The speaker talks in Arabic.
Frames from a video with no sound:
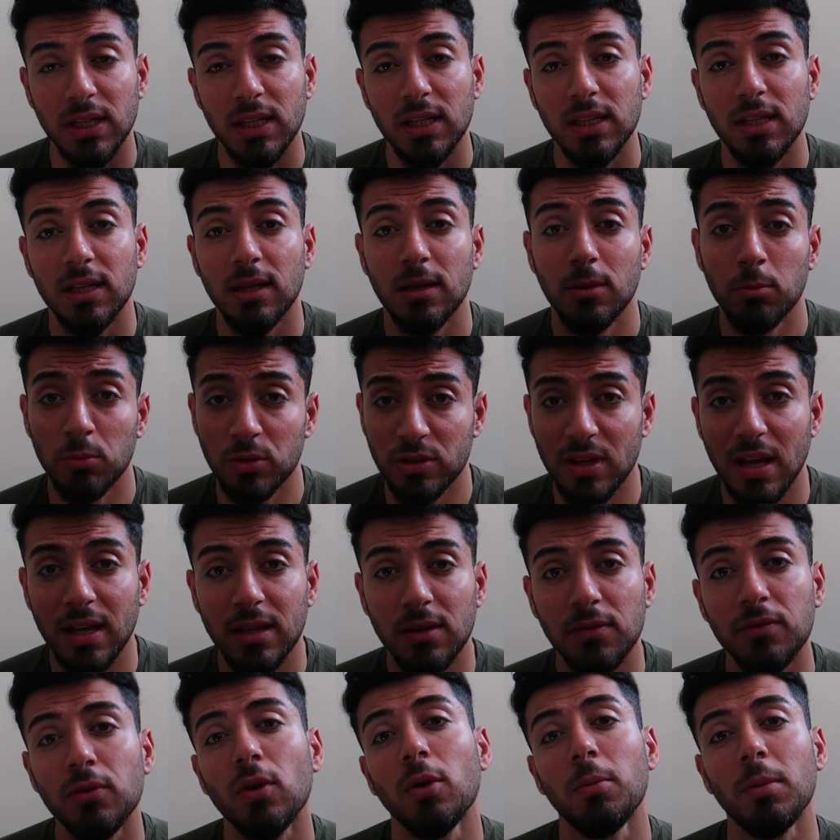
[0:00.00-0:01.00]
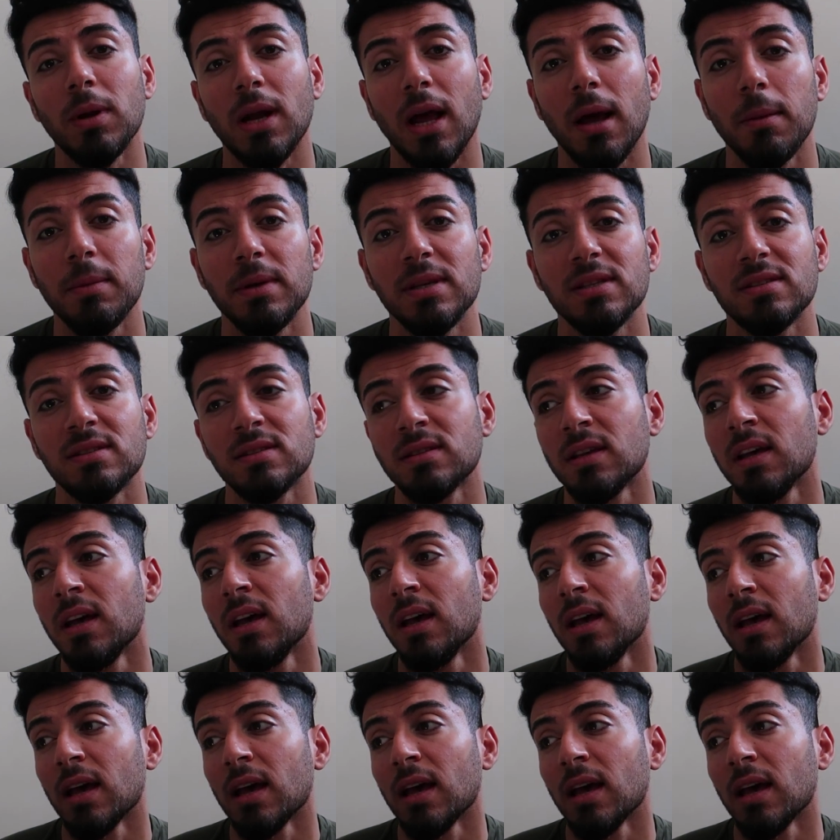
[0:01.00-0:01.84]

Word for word: المصادف يوم الخميس